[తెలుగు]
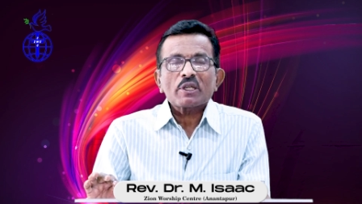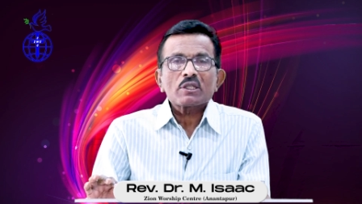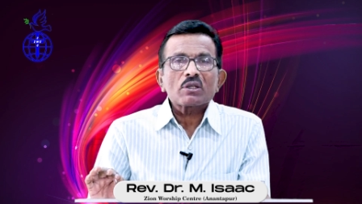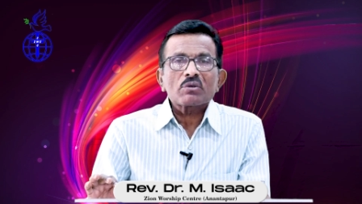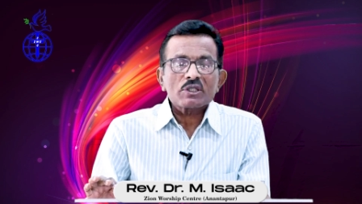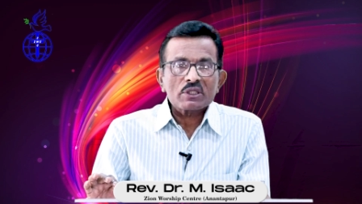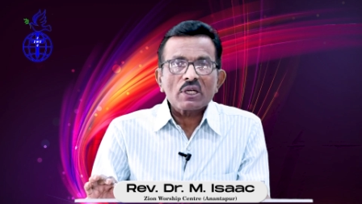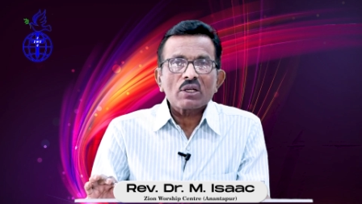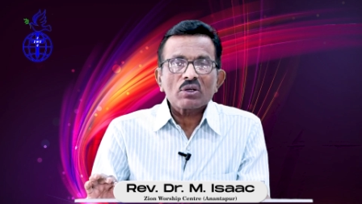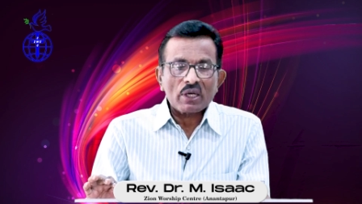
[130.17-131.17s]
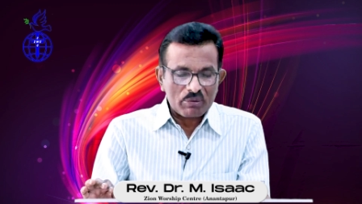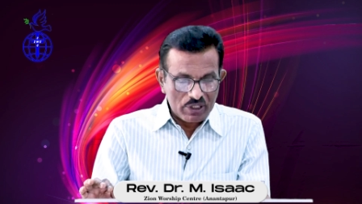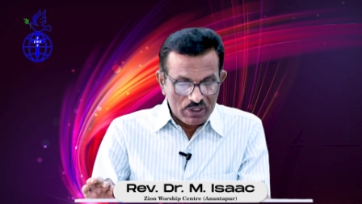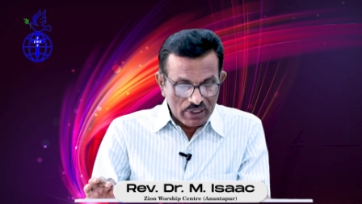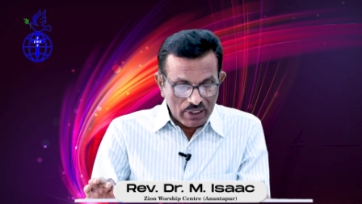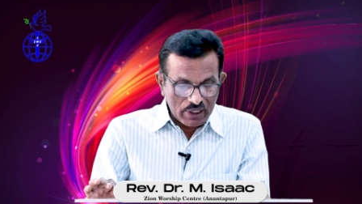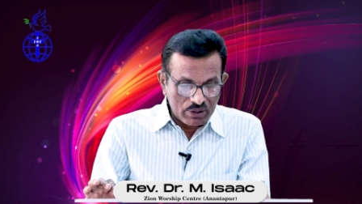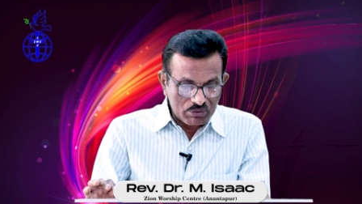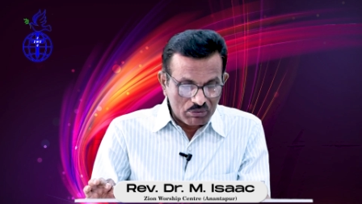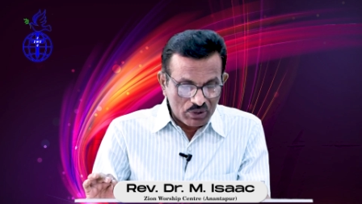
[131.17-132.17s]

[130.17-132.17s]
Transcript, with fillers: పన్నెండు వచనాల్లో గమనించగలరు